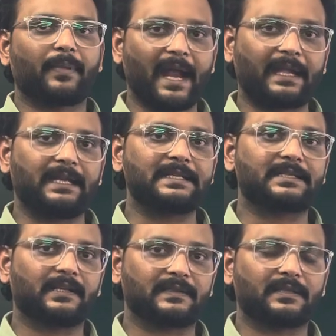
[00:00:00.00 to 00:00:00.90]
ప్రాక్టీస్
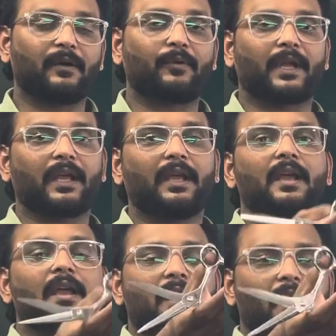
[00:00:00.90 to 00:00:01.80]
చేస్తూ ఉంటే
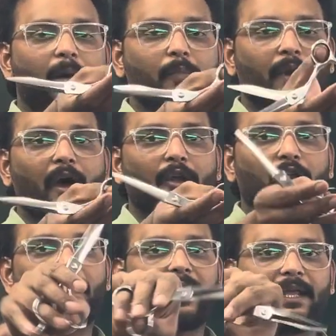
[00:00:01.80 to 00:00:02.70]
అప్పుడు
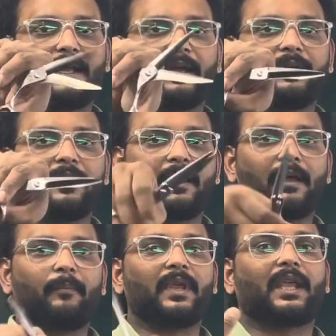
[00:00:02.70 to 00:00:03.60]
ఆటోమేటిక్గా
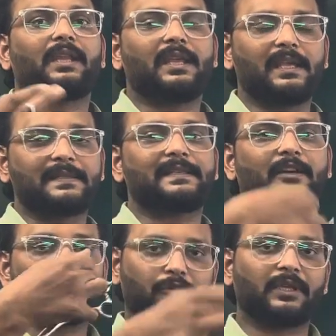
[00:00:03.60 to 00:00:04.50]
మీకు ఇది ఈజీ
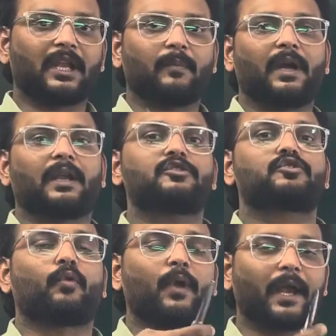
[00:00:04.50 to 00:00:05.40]
అనమాట
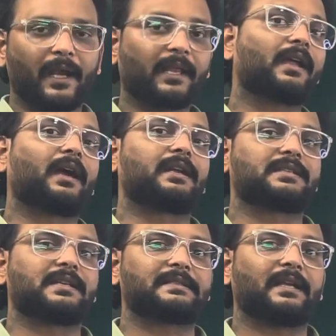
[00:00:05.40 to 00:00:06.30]
చూడడానికి కట్
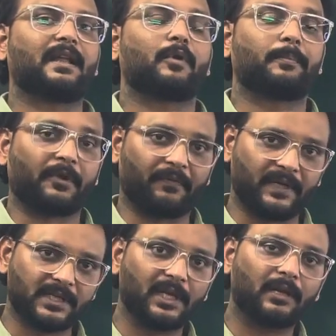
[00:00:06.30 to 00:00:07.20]
చేసేటప్పుడు
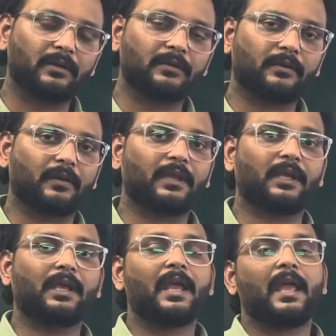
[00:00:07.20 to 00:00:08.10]
ప్రొఫెషనల్గా ఉంటుంది
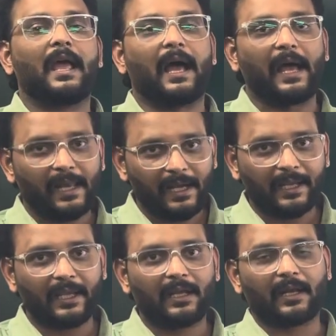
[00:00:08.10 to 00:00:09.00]

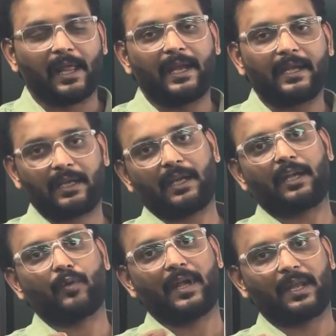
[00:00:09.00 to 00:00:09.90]
అలాగే క్లయింట్కి
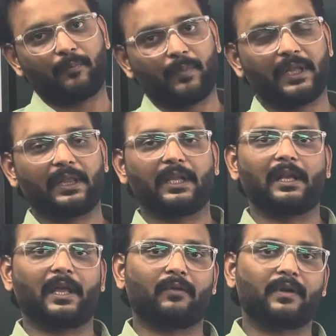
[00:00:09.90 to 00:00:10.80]
ఎటువంటి ఇబ్బంది
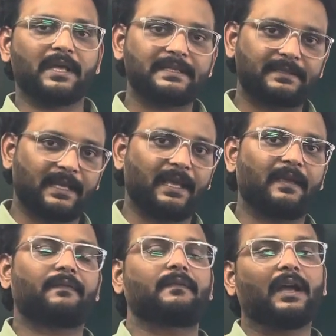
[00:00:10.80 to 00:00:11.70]
లేకుండా
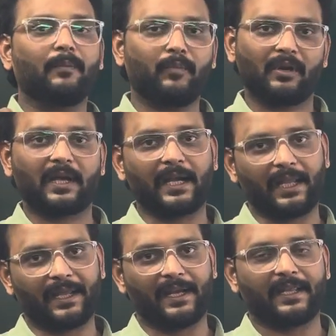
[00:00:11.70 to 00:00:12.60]
సేఫ్గా మీరు
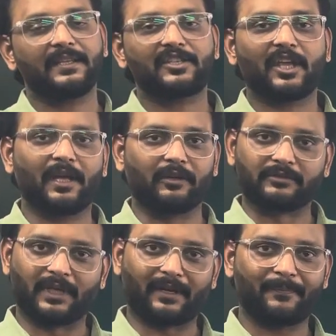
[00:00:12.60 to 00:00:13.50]
కటింగ్ అనేది
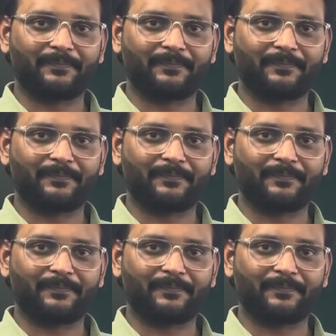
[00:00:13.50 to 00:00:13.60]
చేయగలుగుతారు